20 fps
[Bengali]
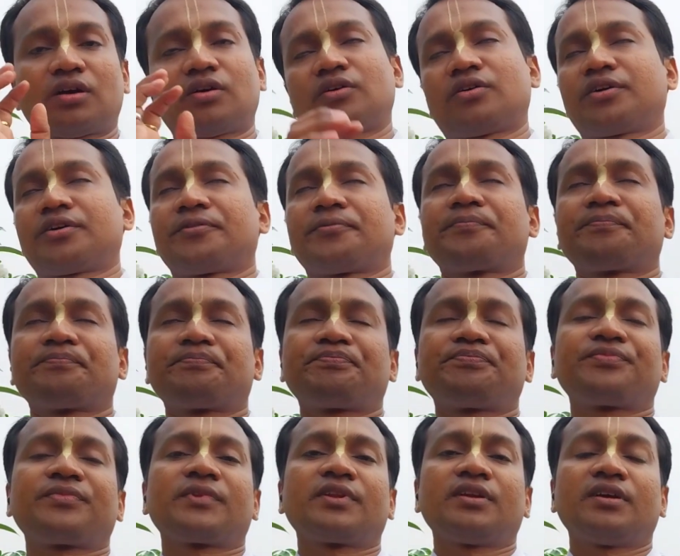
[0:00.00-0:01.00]
গণ্য হয়
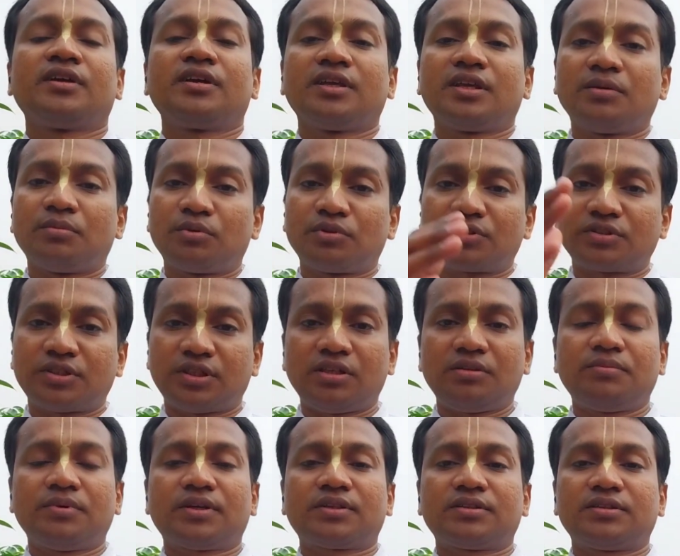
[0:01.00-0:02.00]
এবং
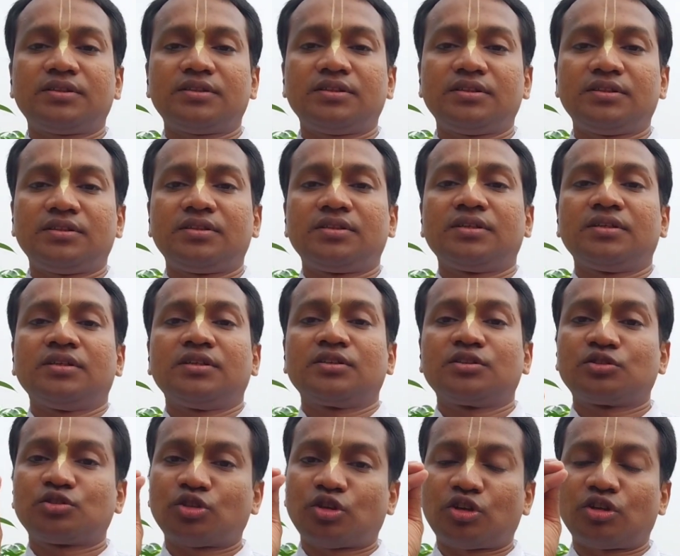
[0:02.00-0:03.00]
সেই ব্যক্তিরই
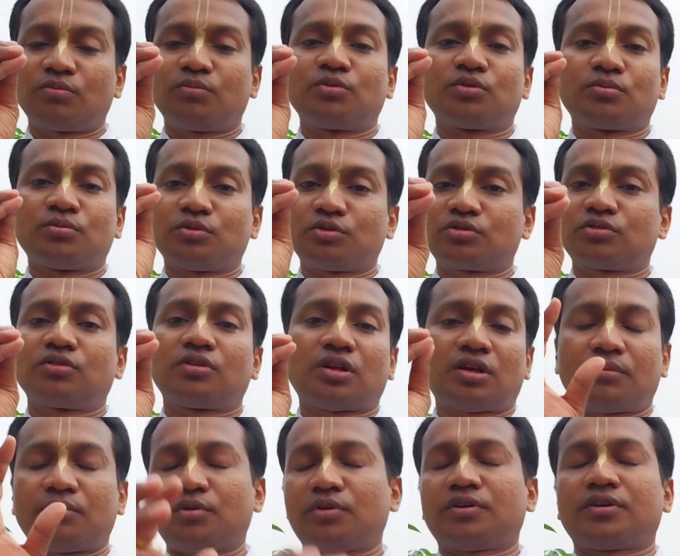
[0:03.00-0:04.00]
স্বর্গ মোক্ষ
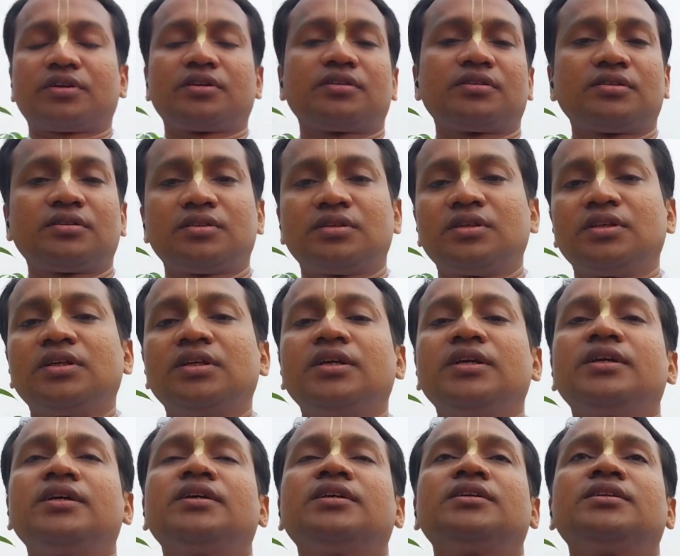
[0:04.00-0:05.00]
লাভ করে
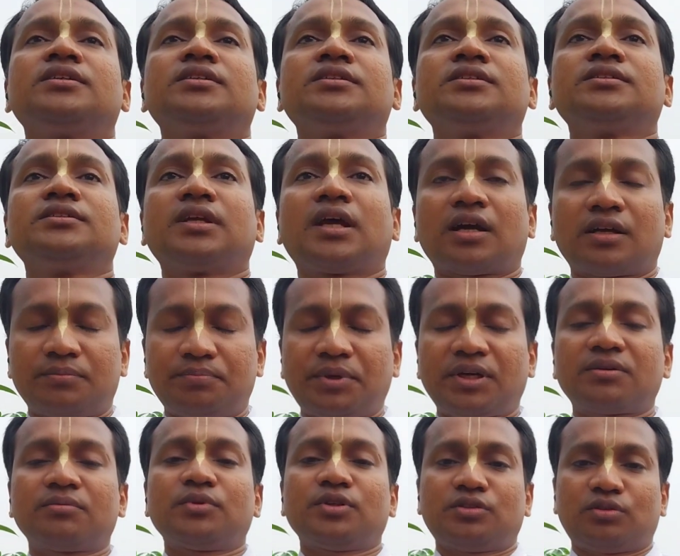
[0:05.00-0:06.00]

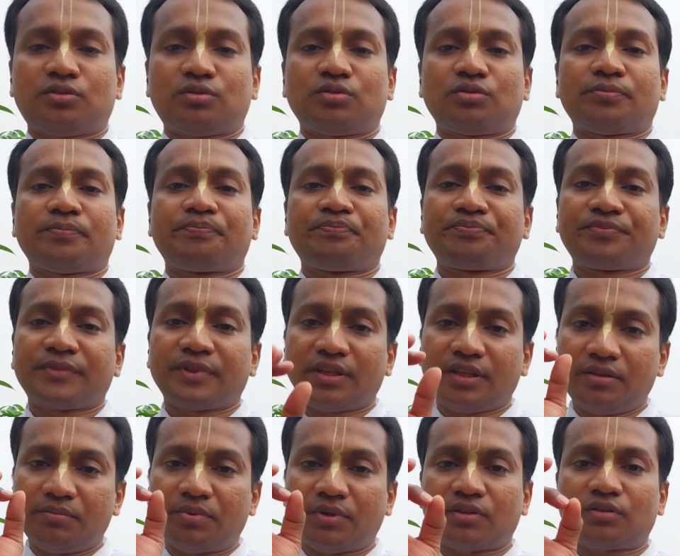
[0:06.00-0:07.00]
একবার মাত্র
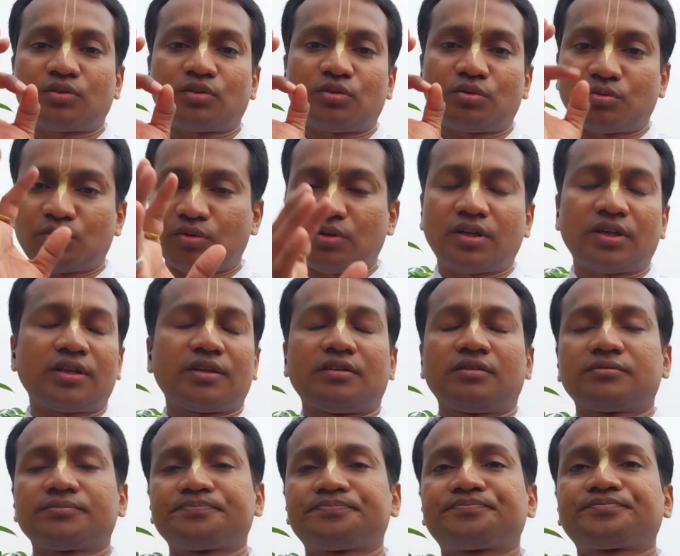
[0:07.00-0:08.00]
এই ব্রত উপবাস
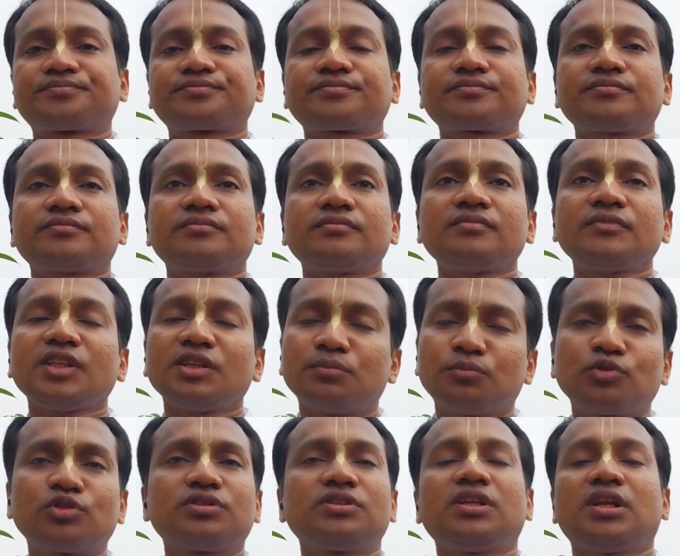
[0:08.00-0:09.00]
করলে
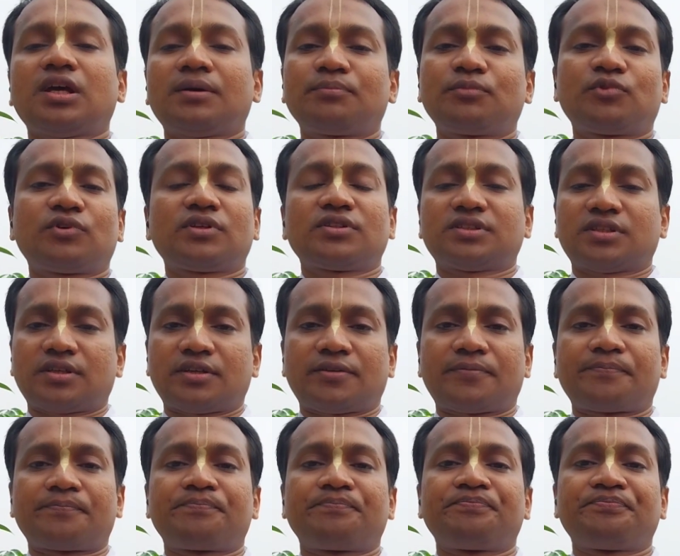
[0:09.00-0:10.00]
মুক্তি লাভ করা
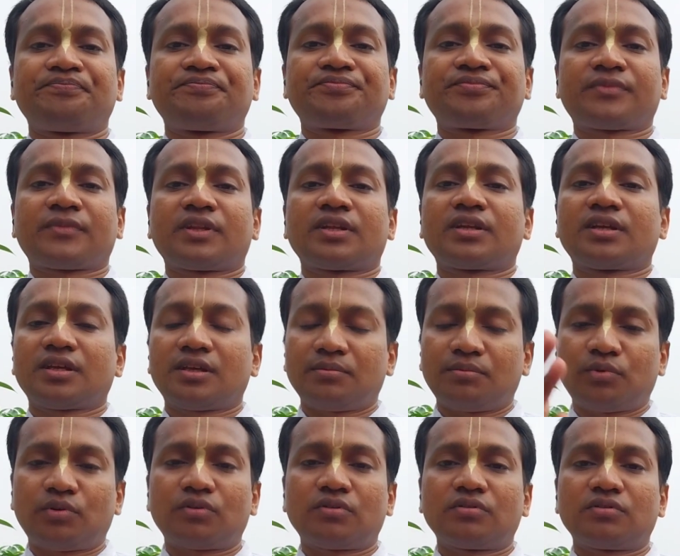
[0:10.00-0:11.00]
যায় এবং
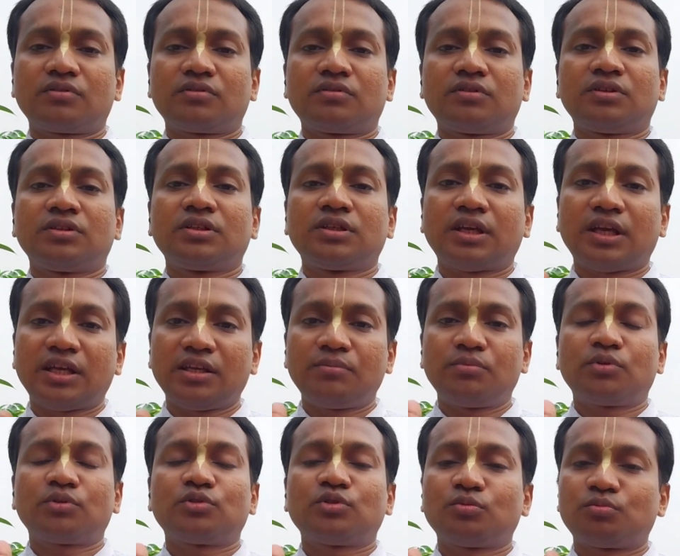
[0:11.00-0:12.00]
এই
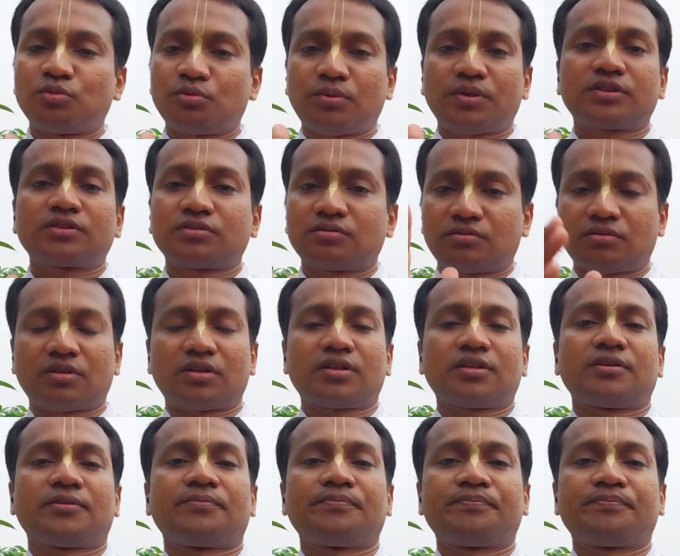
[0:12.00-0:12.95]
ব্রত উপবাস করলে